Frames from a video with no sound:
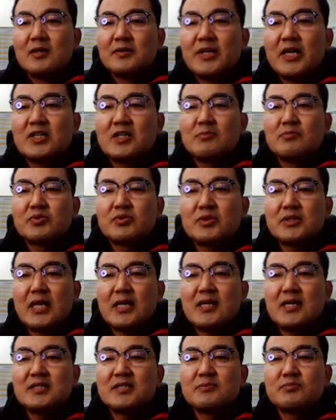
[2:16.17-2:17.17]
내년부터
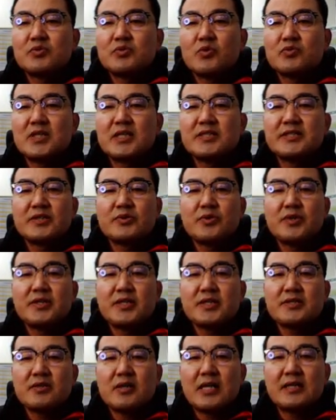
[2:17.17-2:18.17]
달라지는 부동산 제도에
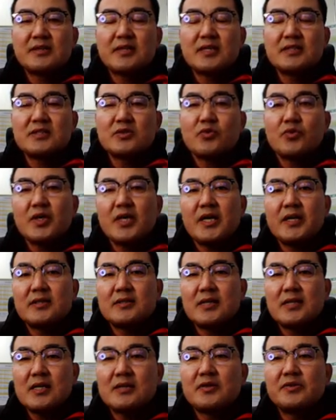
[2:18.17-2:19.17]
대해서 간단히
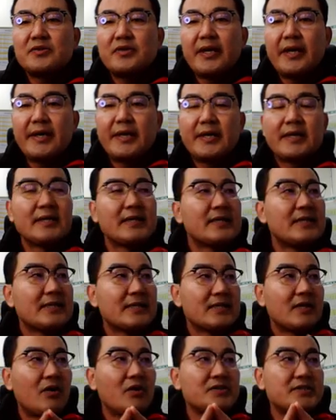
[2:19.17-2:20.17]
소개를 할 건데
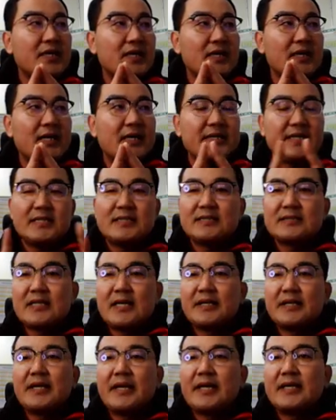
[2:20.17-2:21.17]
어, 제가
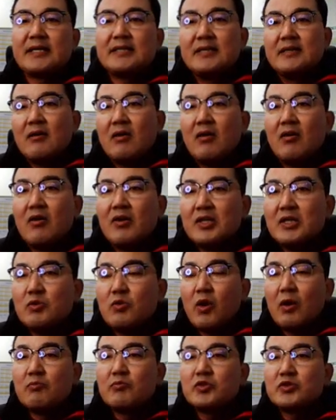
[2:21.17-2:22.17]
링크란에 어, 이
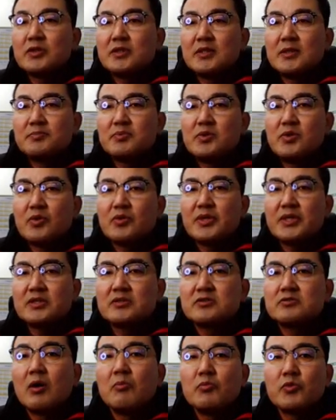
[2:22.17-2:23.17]
원문을 블로그
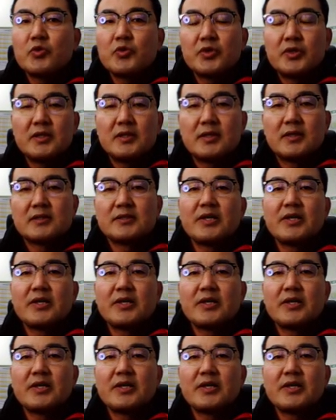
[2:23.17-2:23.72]
링크 원문을